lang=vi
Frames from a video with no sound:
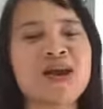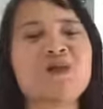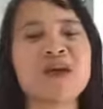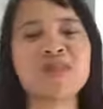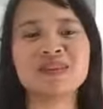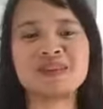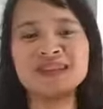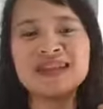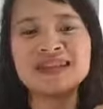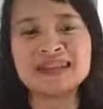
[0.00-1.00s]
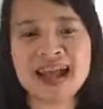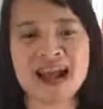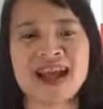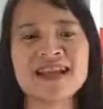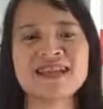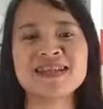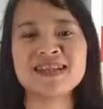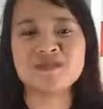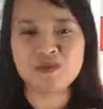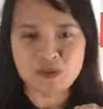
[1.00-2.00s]
của em tới tận nhà các anh chị
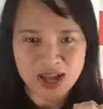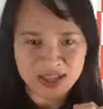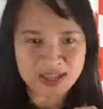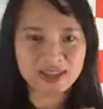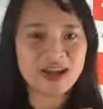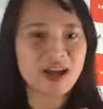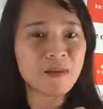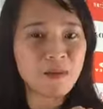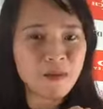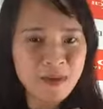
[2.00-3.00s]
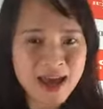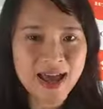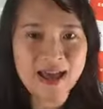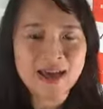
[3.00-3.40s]
để phục vụ các anh chị tất cả các mẫu mã.